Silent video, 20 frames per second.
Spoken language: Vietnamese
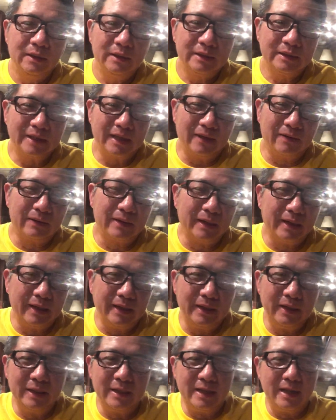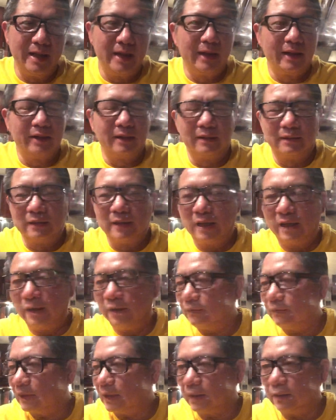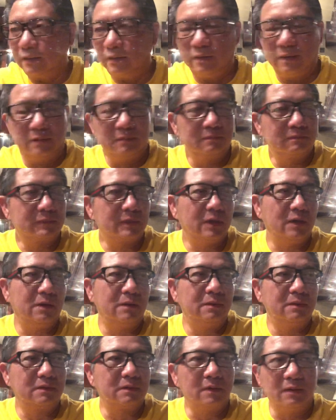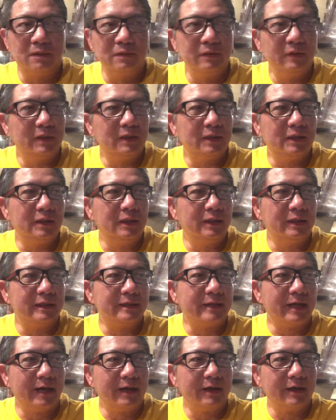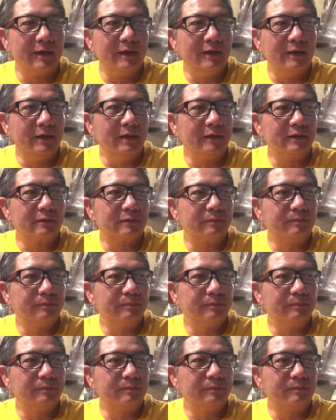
sau này vàng thao lẫn lộn đổ đổ vô lửa là cháy ra hết